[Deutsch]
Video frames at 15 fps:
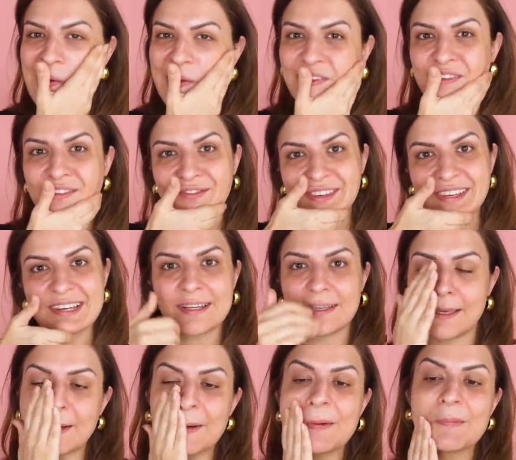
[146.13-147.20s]

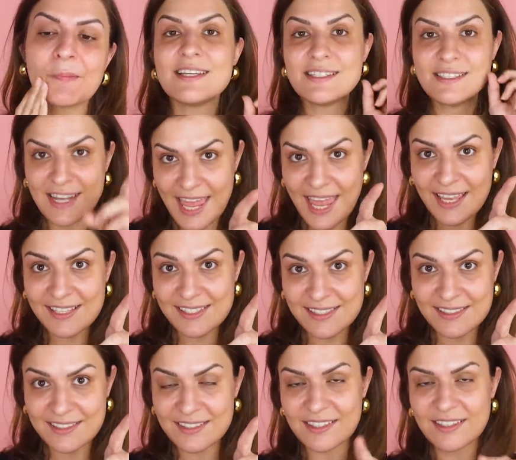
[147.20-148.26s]
einzuwirken, ja?
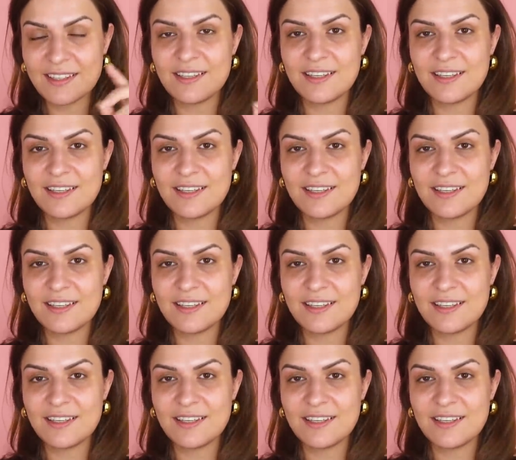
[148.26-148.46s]
Next!